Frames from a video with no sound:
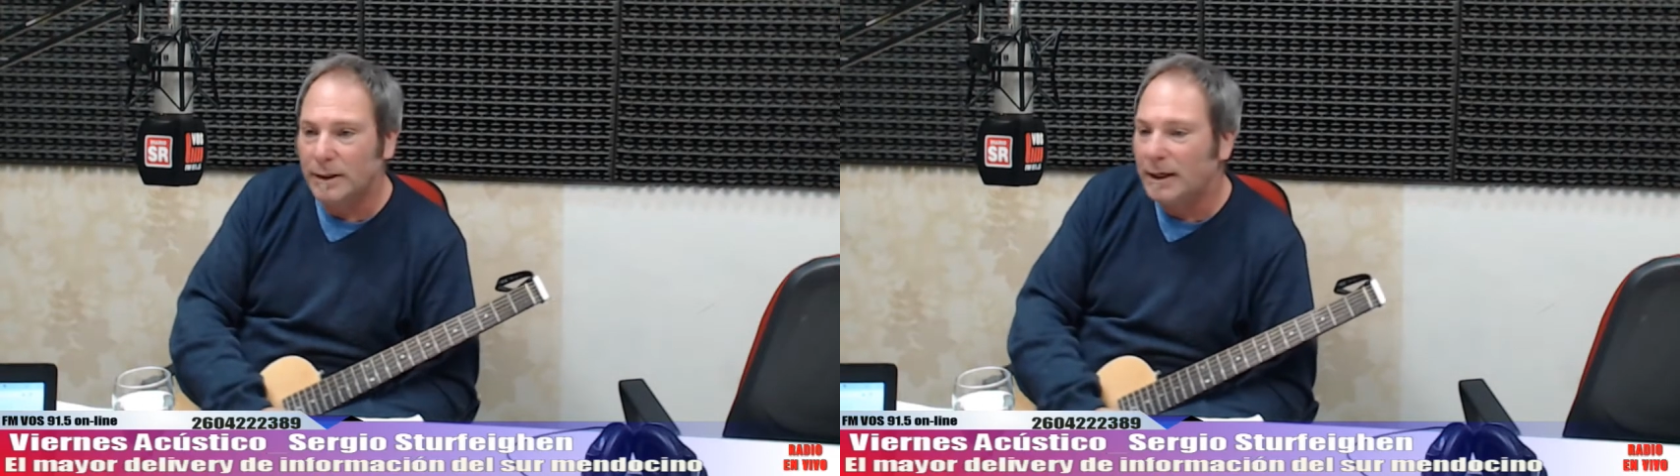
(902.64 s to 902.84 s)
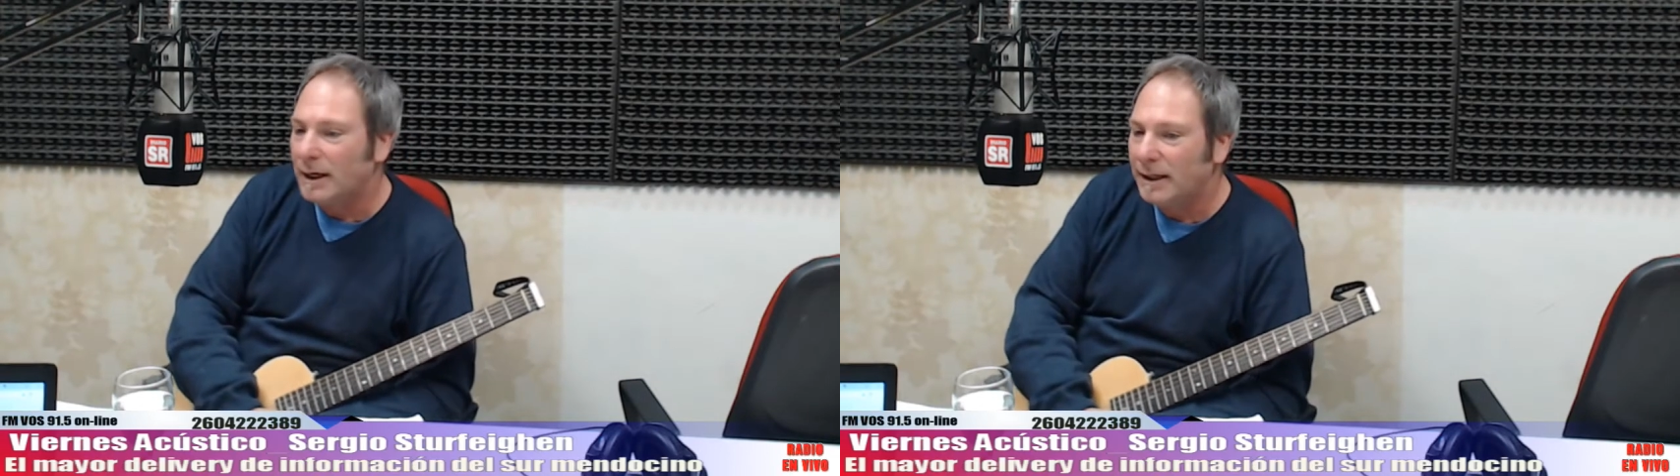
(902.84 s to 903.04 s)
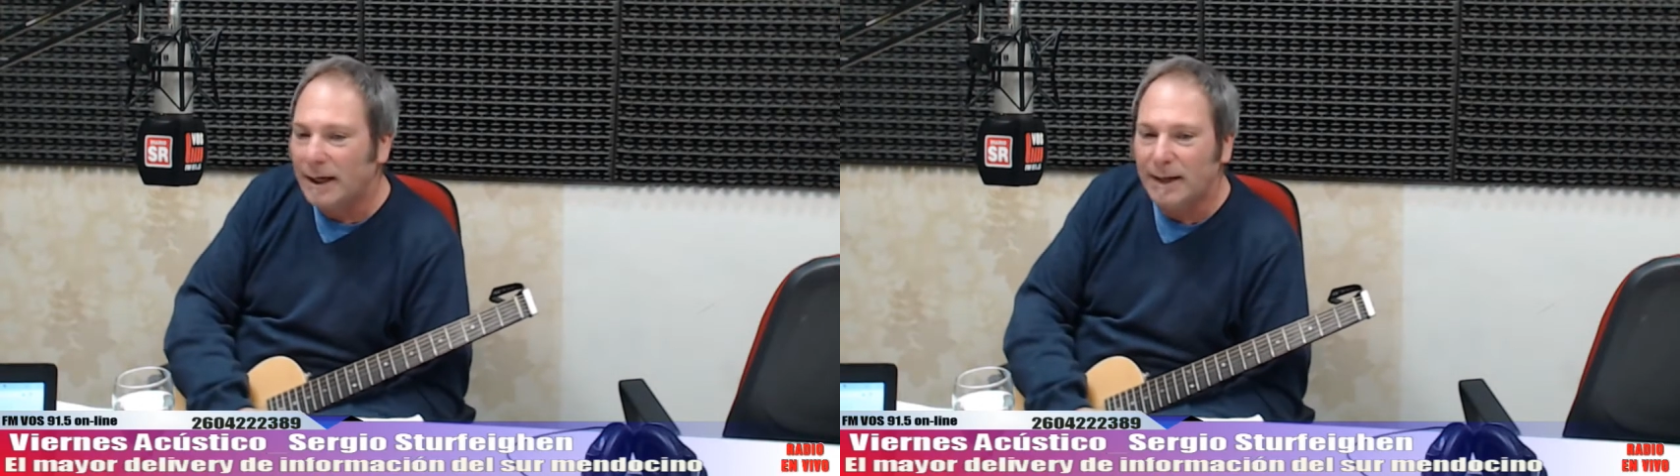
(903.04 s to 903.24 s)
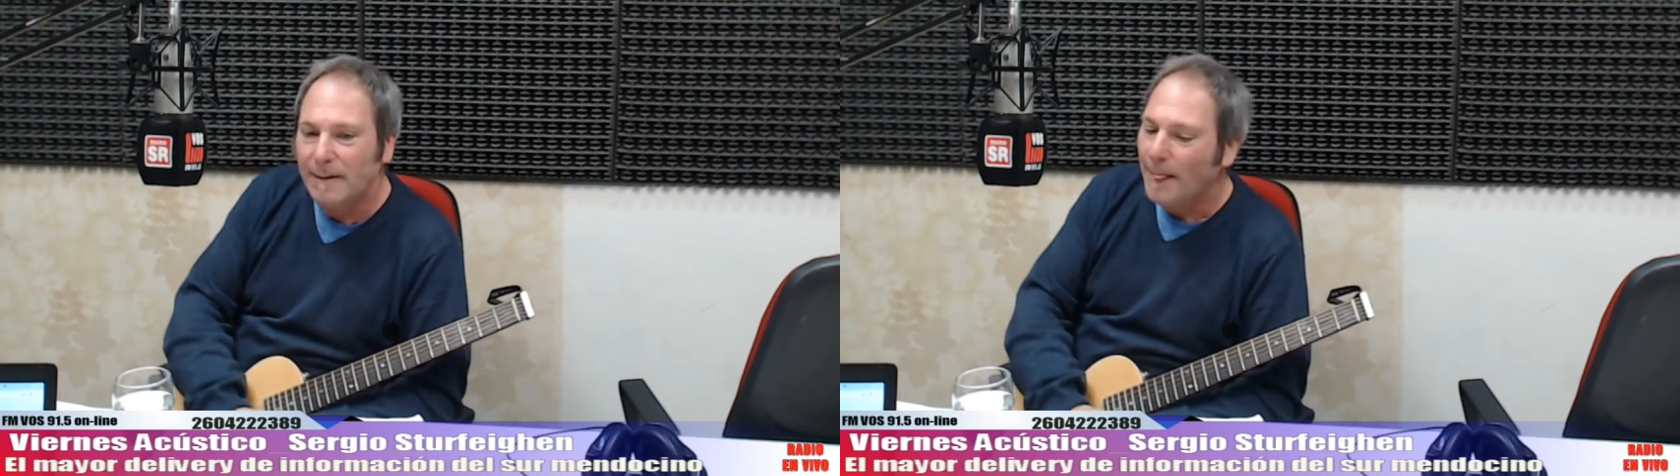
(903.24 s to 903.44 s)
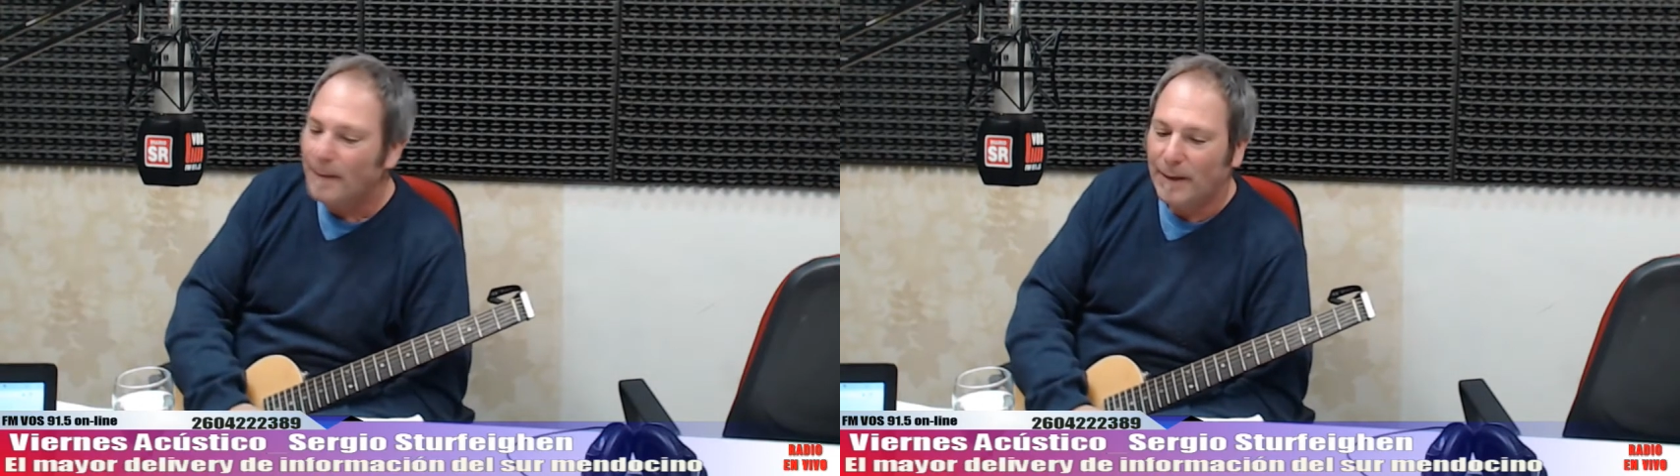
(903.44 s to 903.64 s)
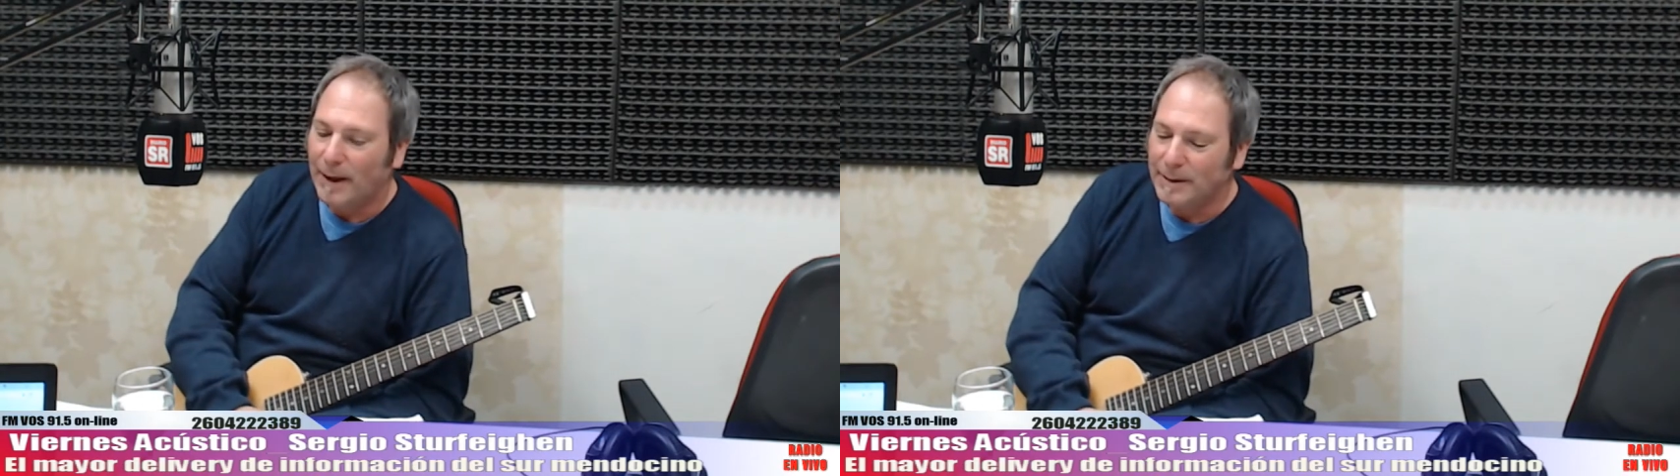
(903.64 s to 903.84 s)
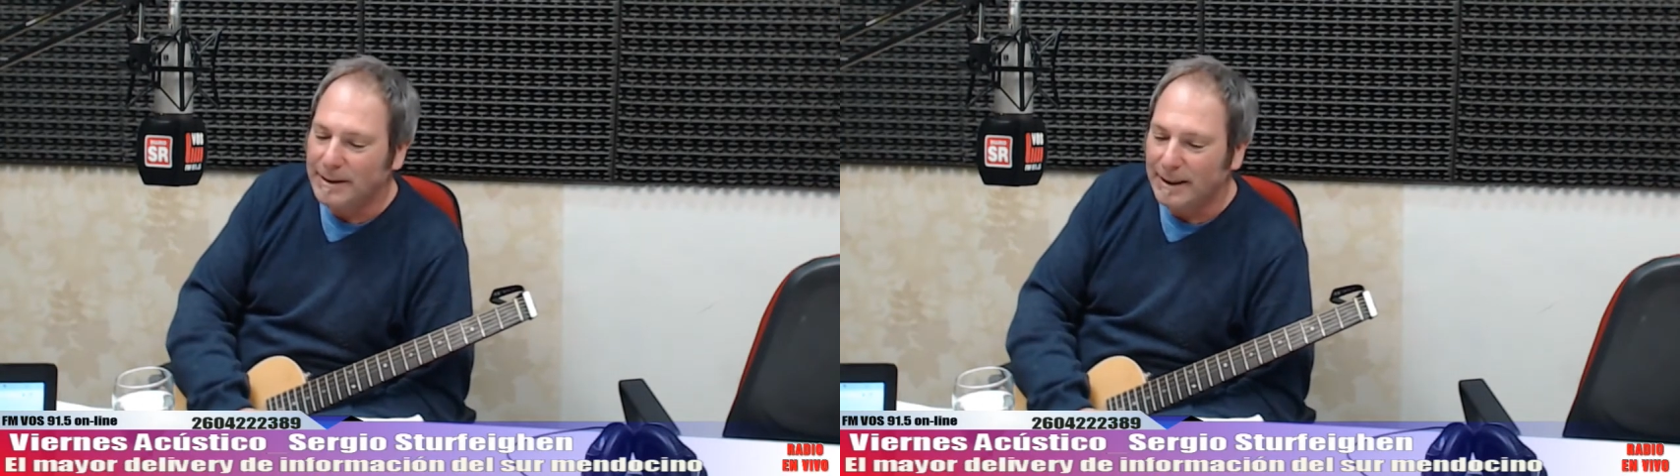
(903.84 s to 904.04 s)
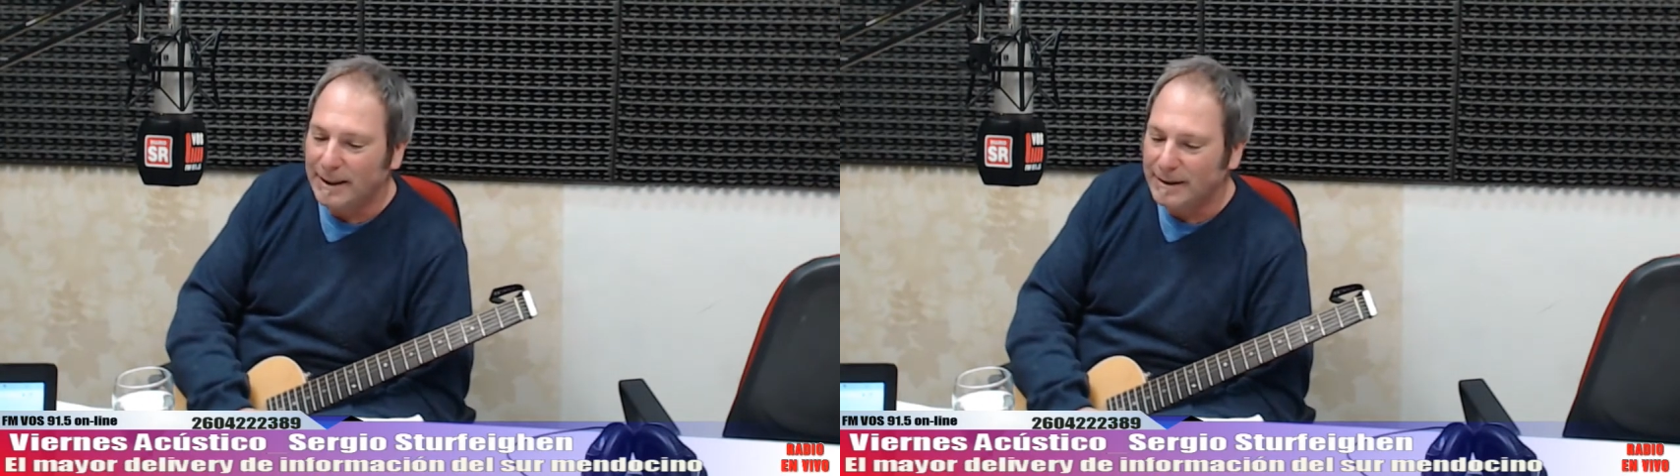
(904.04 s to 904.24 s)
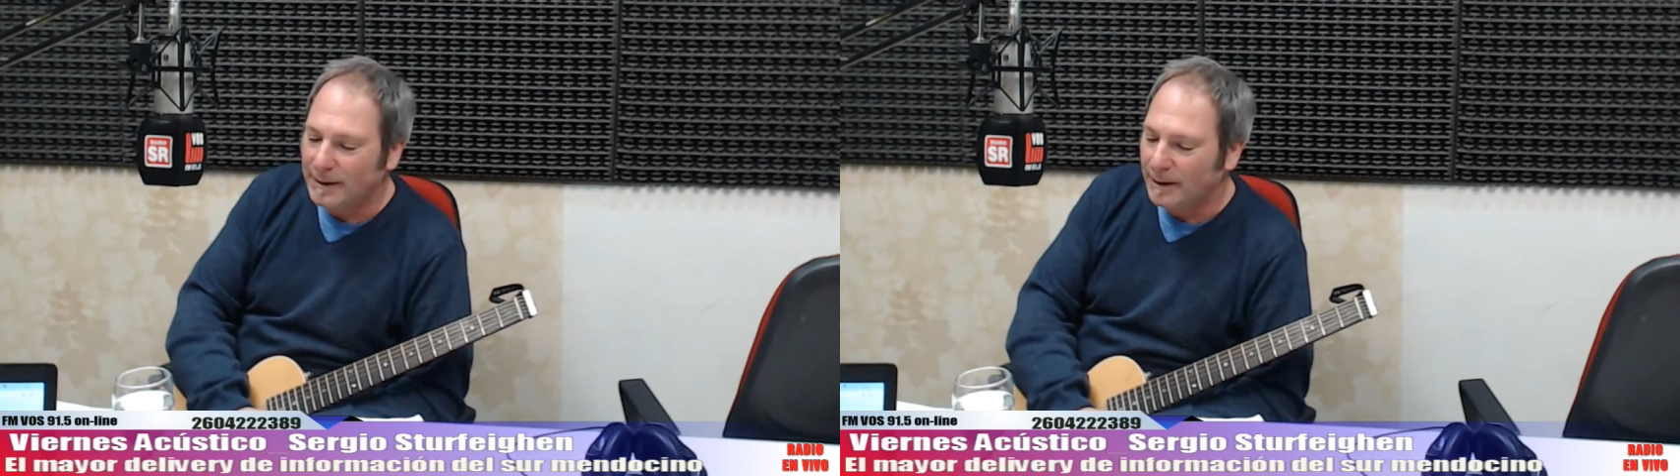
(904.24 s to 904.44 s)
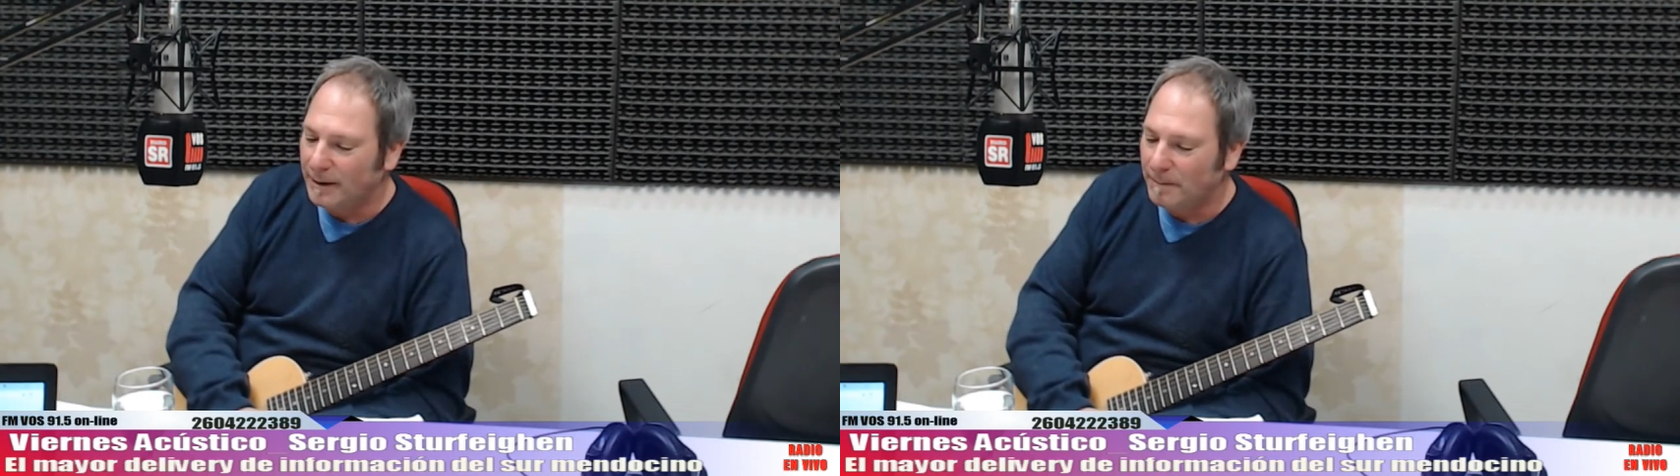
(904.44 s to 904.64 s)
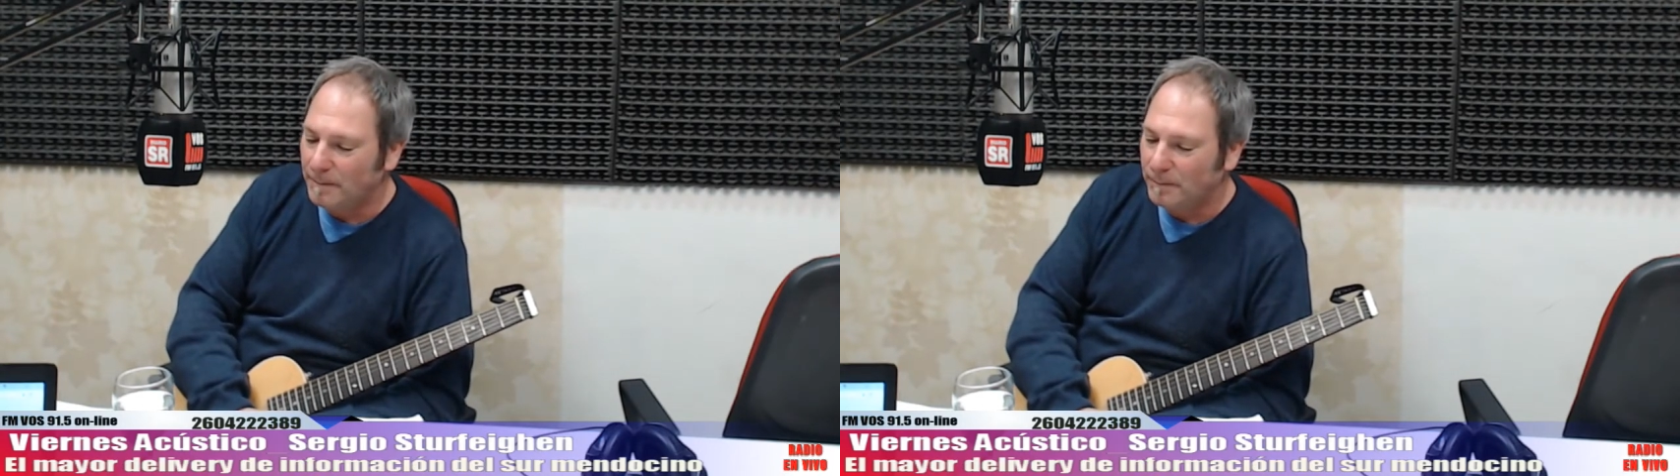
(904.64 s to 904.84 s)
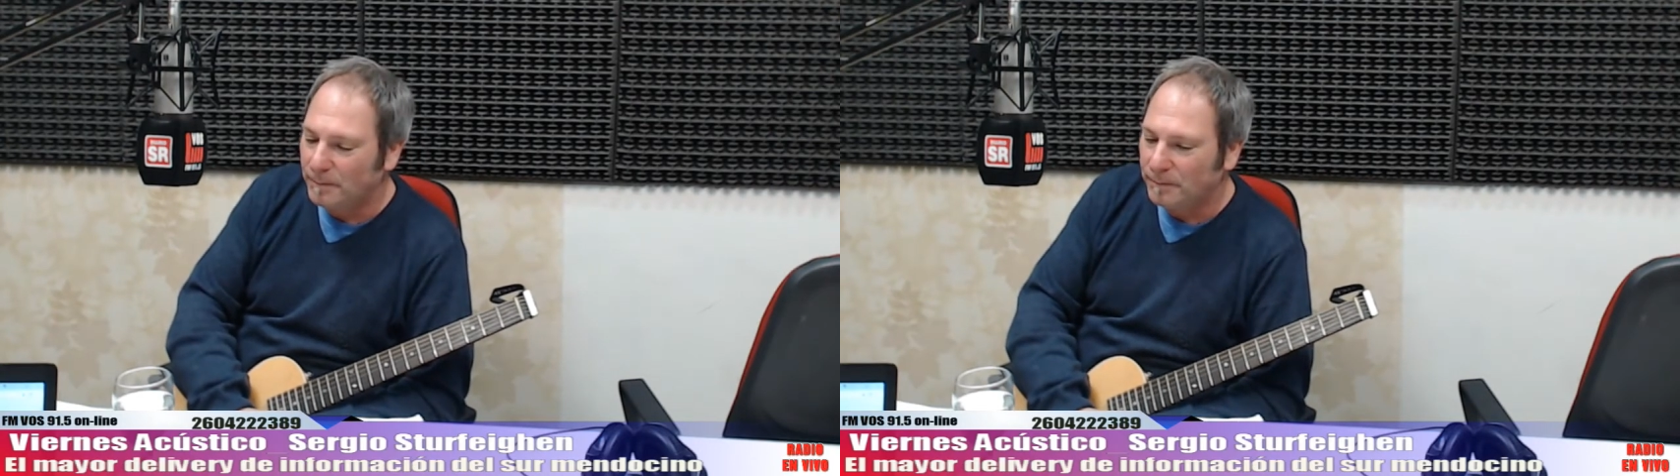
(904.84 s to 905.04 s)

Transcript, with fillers: en realidad a veces, em,